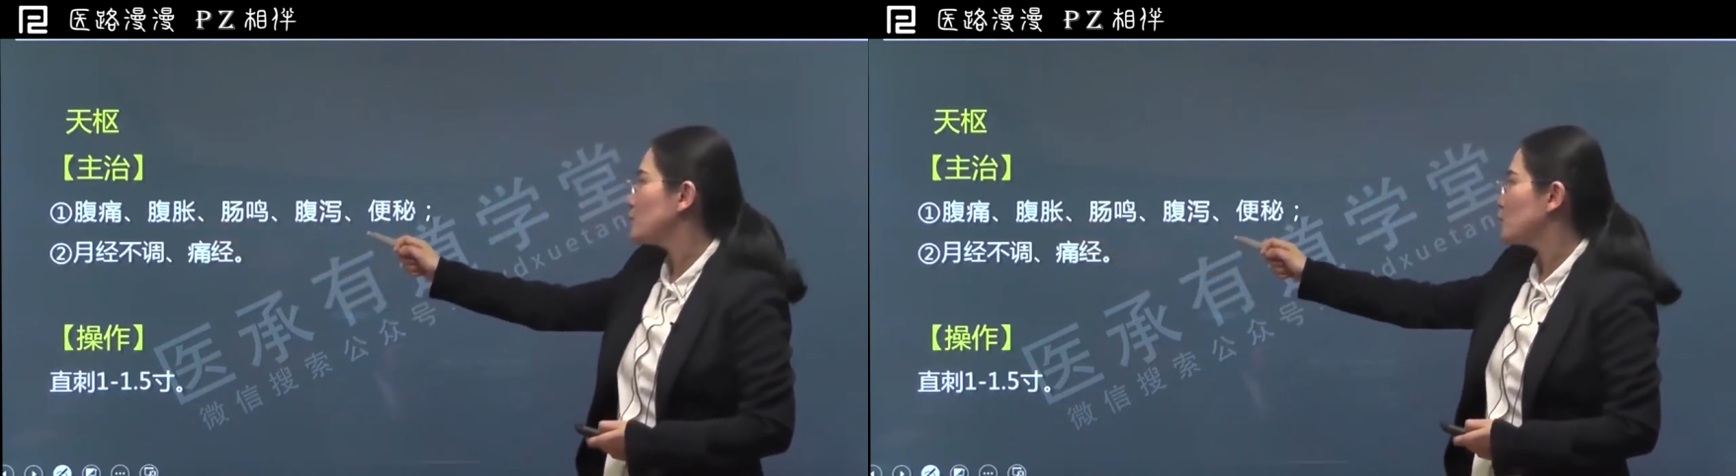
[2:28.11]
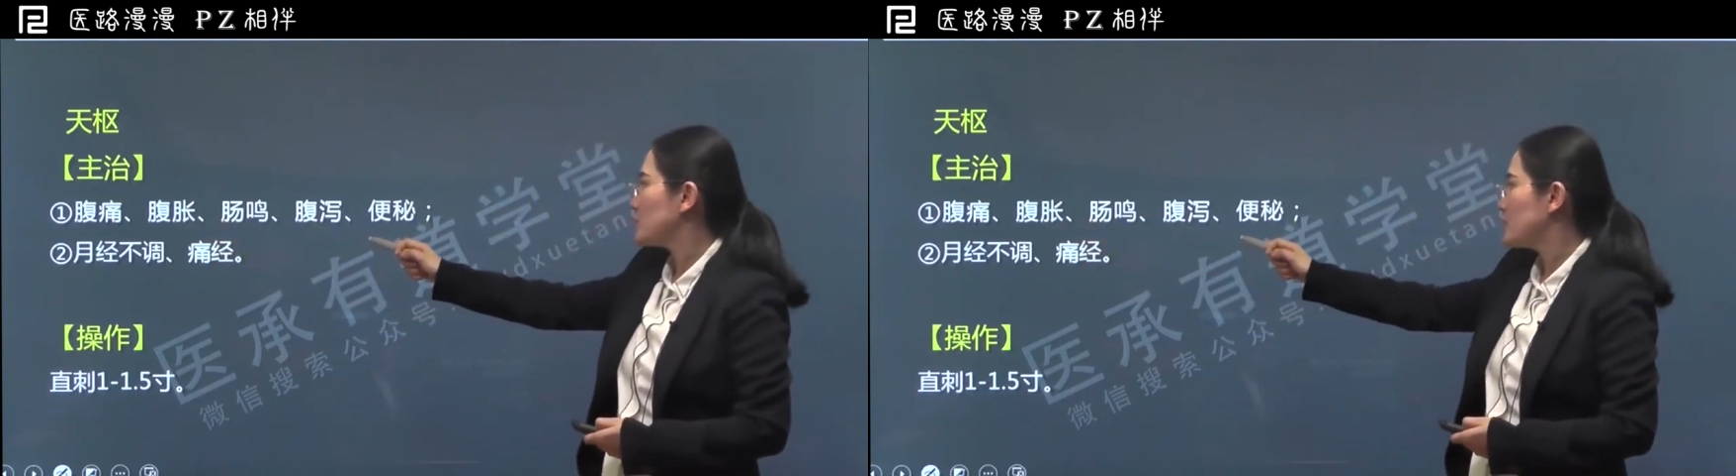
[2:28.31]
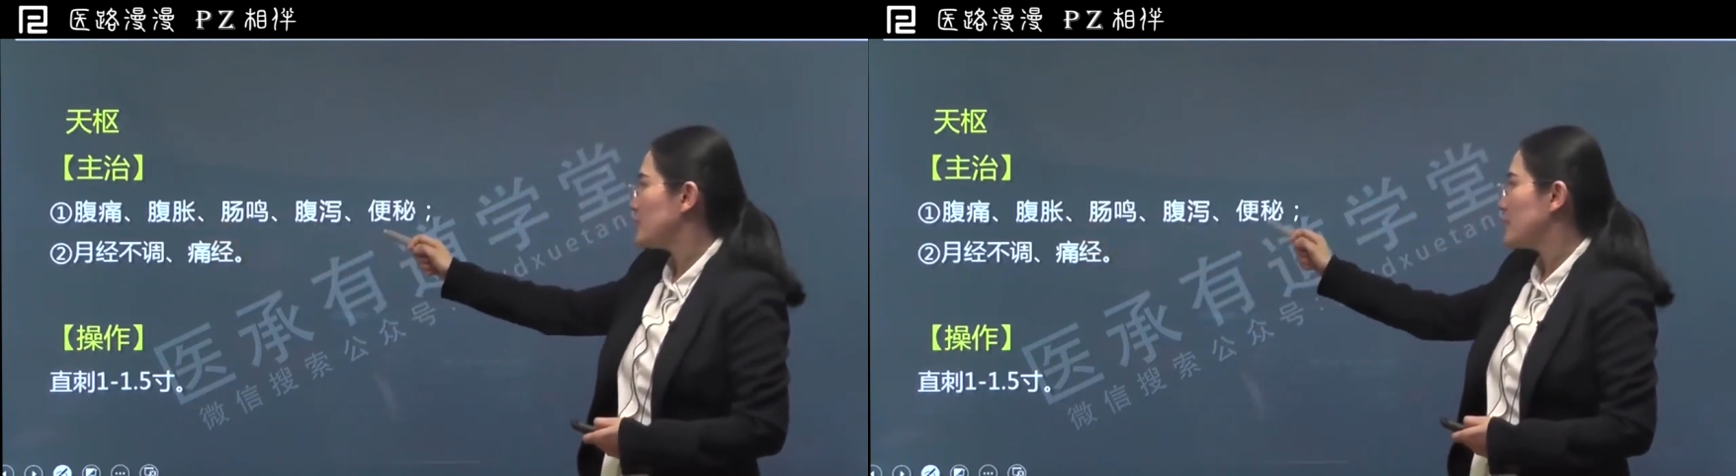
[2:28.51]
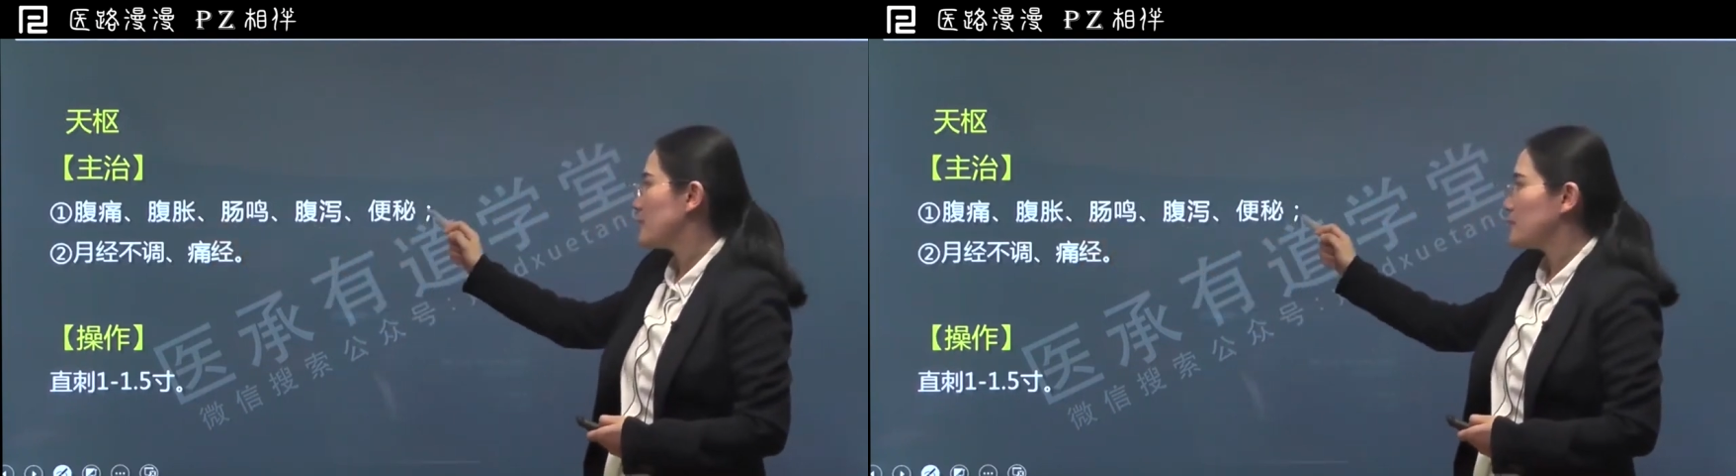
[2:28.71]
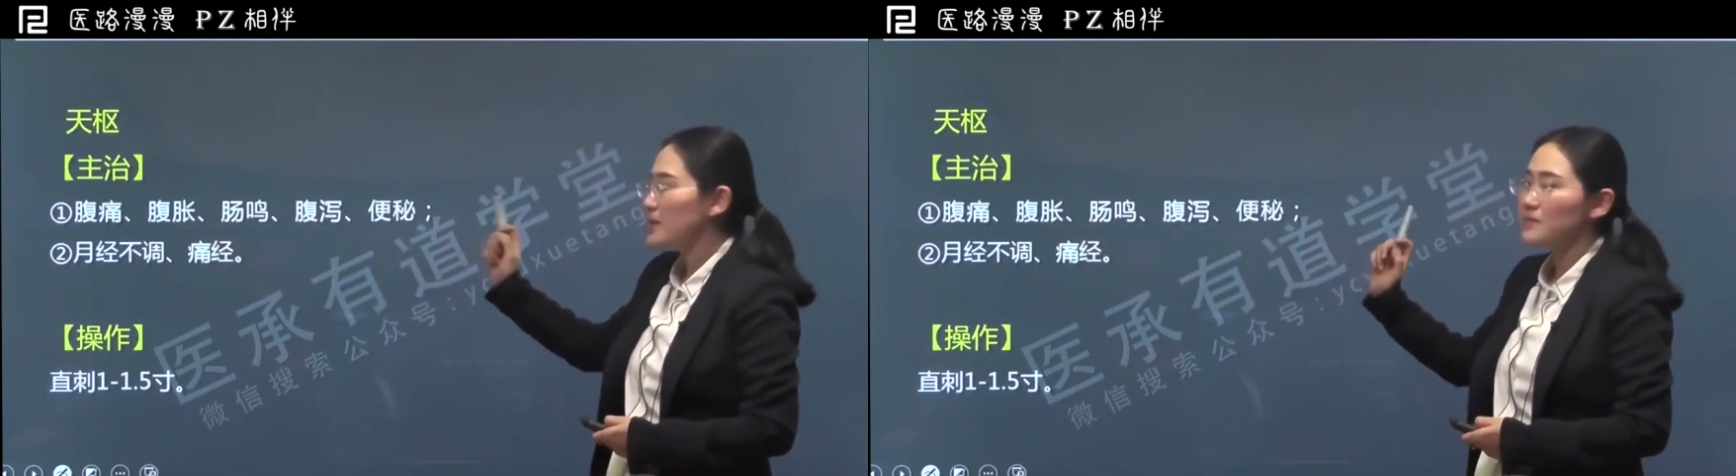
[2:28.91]
腹
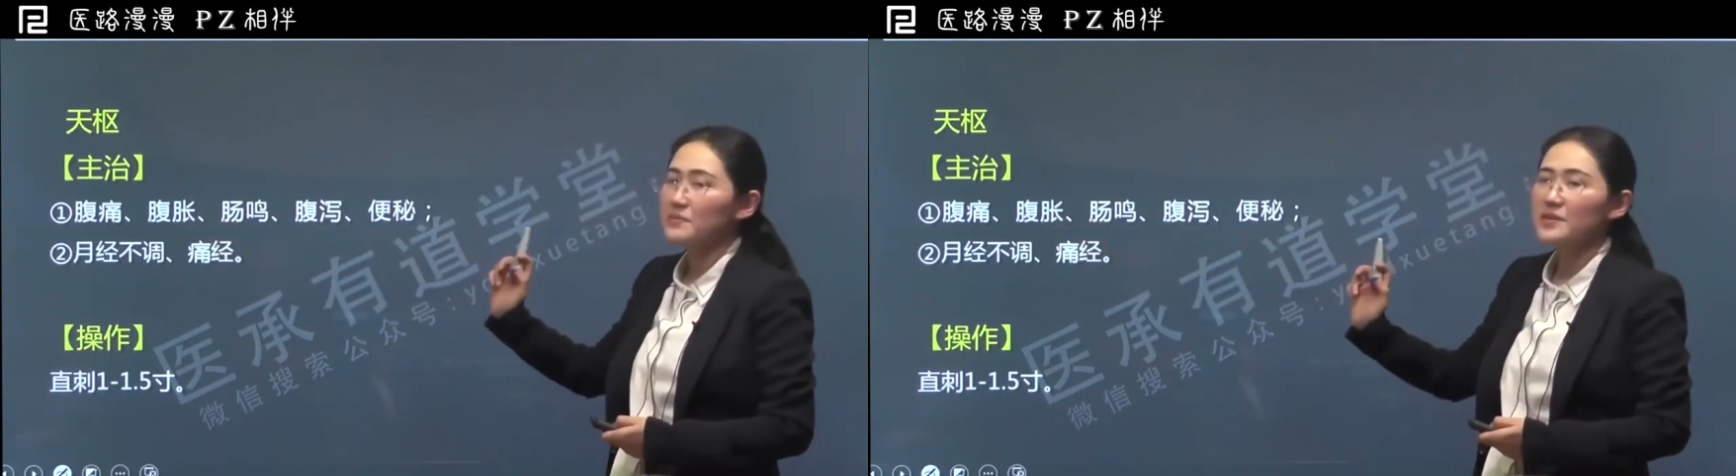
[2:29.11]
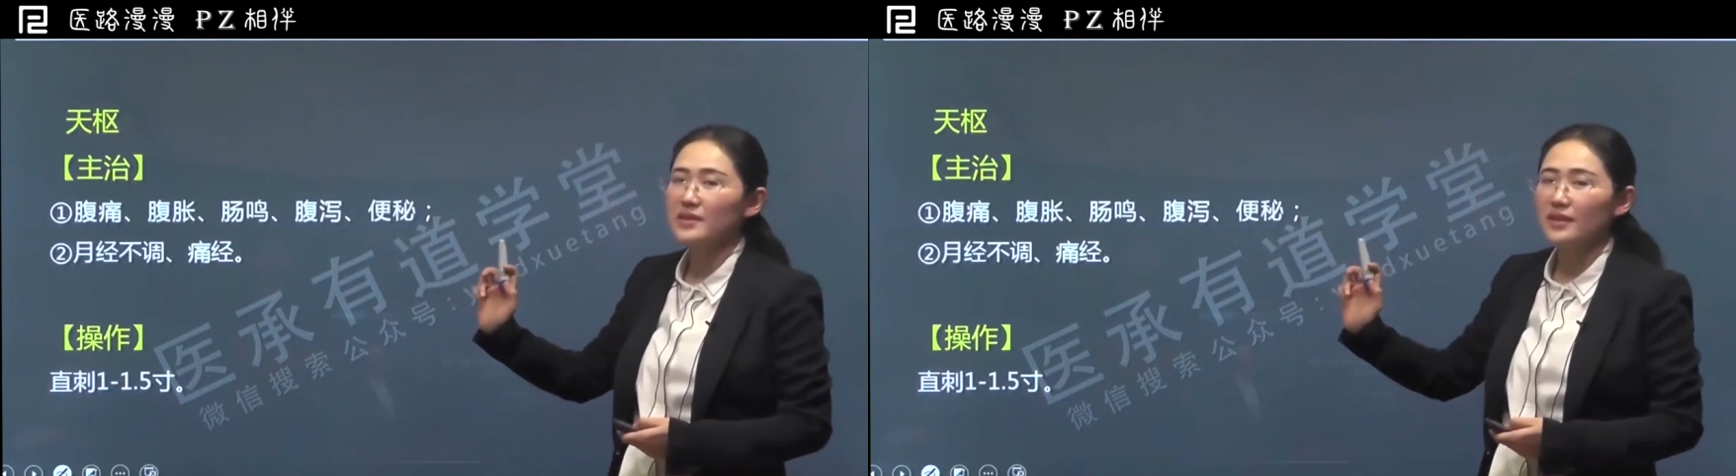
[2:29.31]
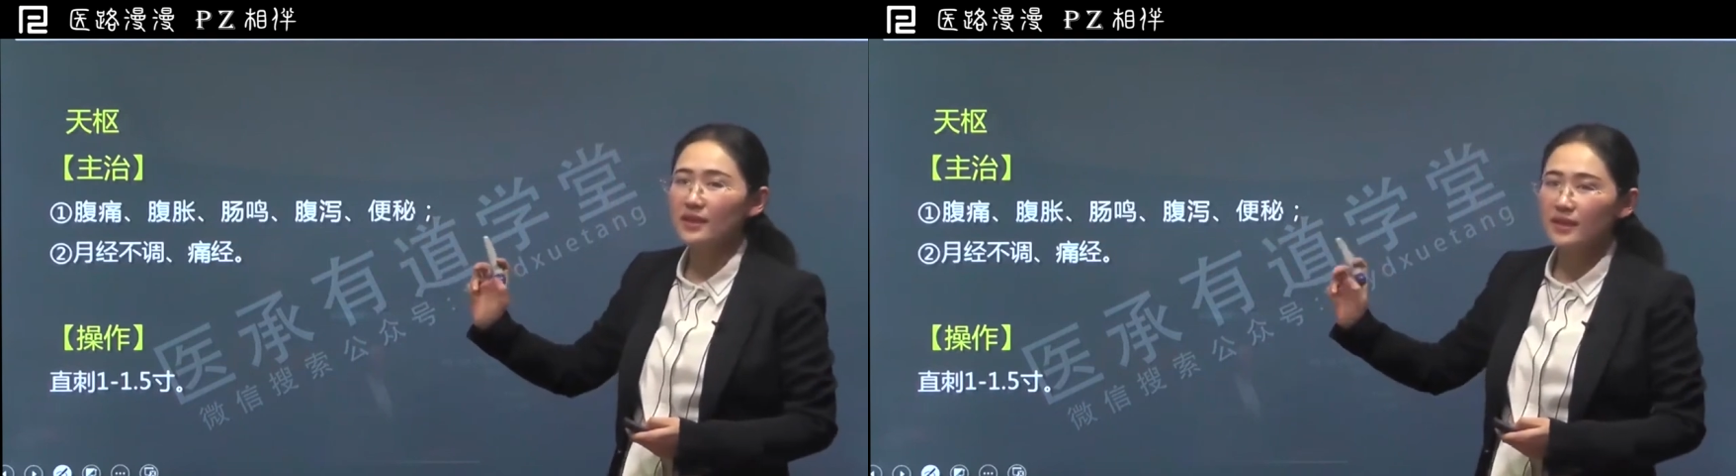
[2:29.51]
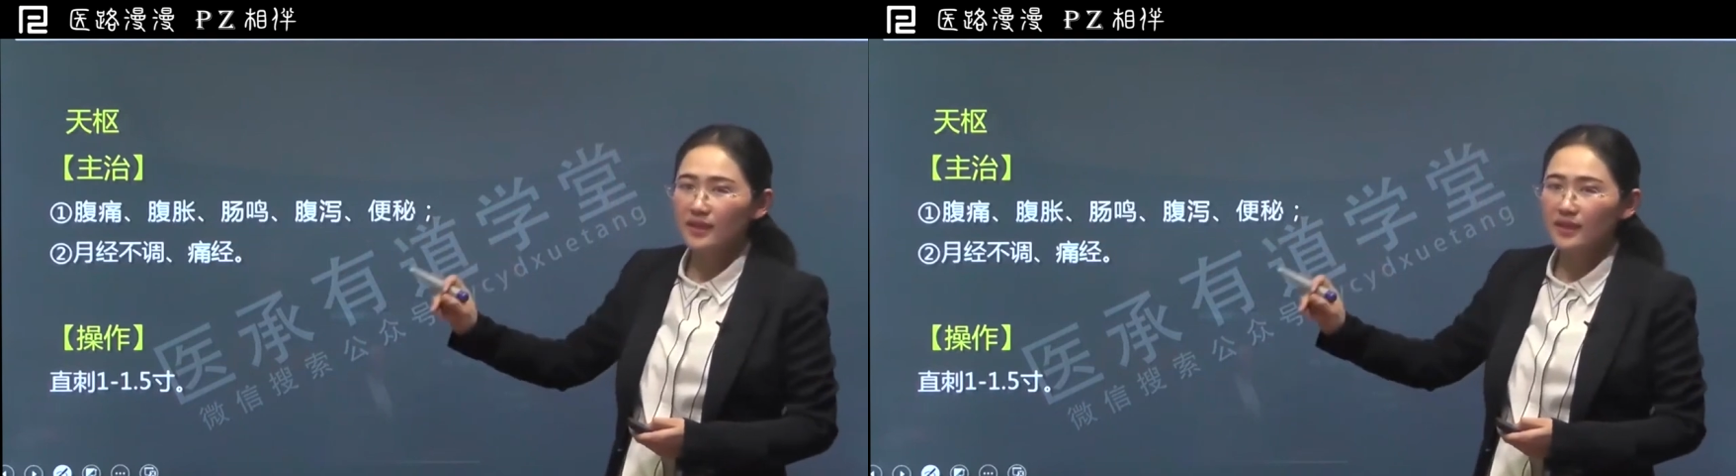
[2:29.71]
泻、便秘。